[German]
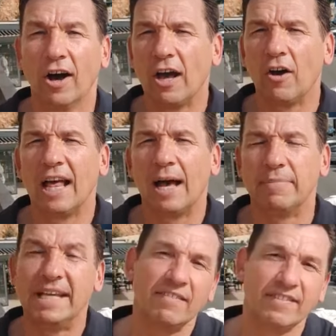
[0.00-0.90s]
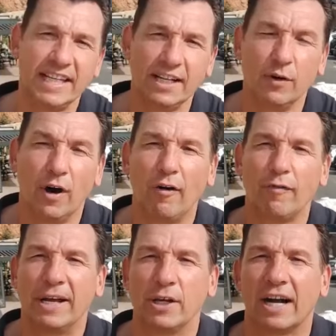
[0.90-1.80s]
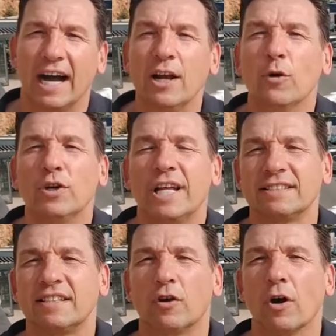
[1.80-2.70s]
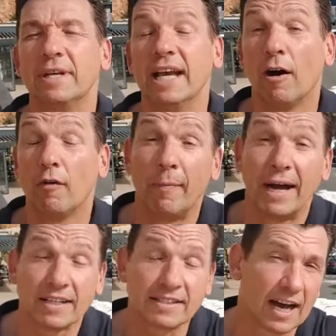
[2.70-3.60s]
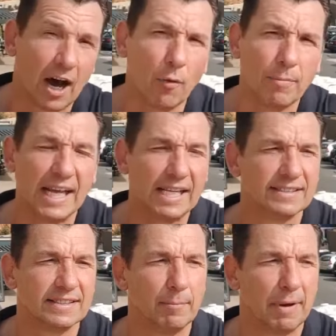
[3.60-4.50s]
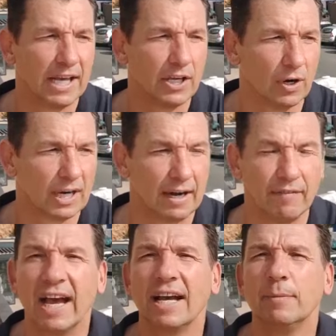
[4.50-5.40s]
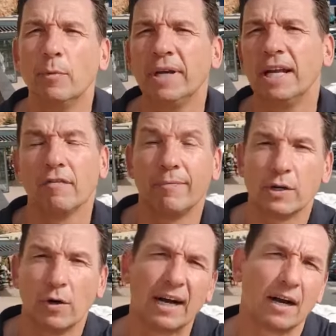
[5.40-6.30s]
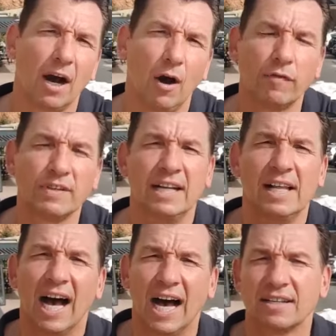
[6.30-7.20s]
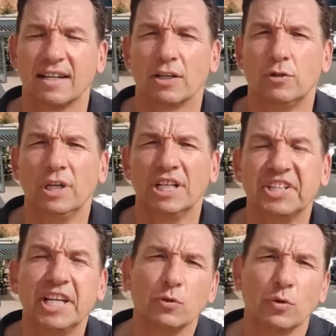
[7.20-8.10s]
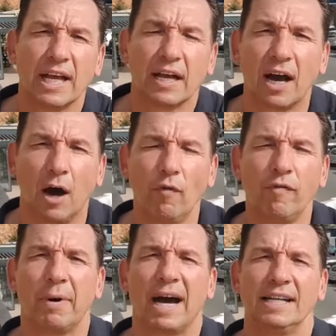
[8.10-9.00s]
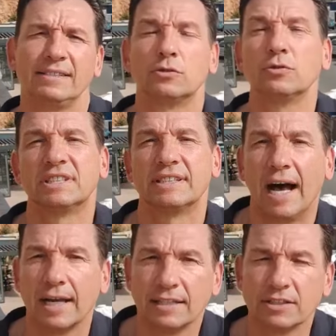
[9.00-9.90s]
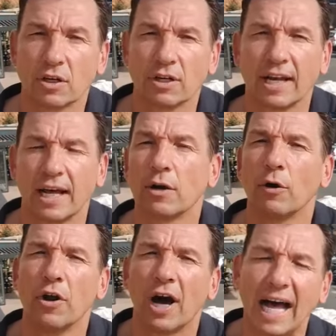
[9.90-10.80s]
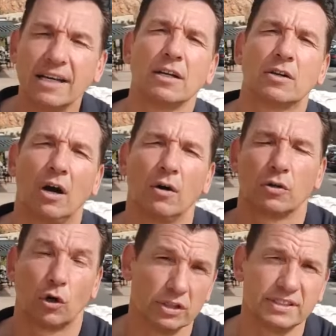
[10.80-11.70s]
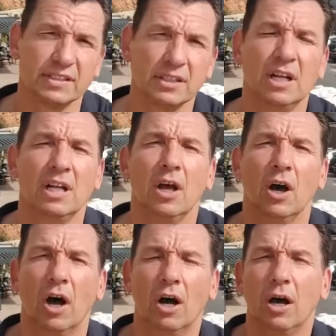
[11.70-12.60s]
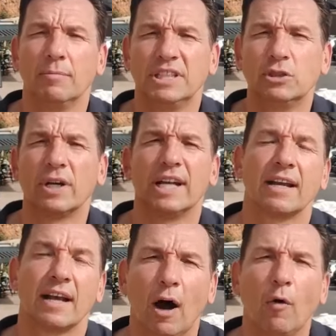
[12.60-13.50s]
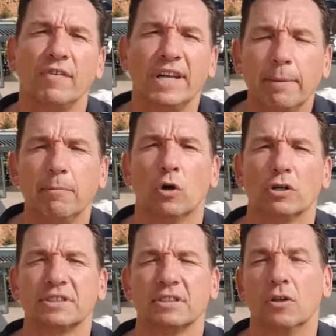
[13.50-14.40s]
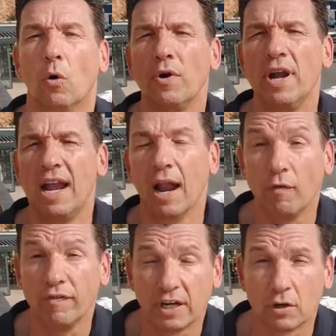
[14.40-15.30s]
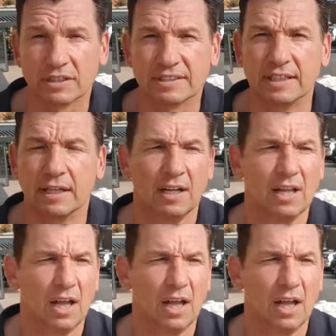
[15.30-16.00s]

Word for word: Hola, hola, bienvenido auf Mallorca. Hallo und herzlich willkommen hier auf meiner Trauminsel Mallorca. Wer eine Immobilie auf Mallorca kauft, hat natürlich nicht nur den Kaufpreis zu zahlen, sondern hat auch noch andere Kosten, ähm, die sogenannten Kaufnebenkosten und laufenden Kosten.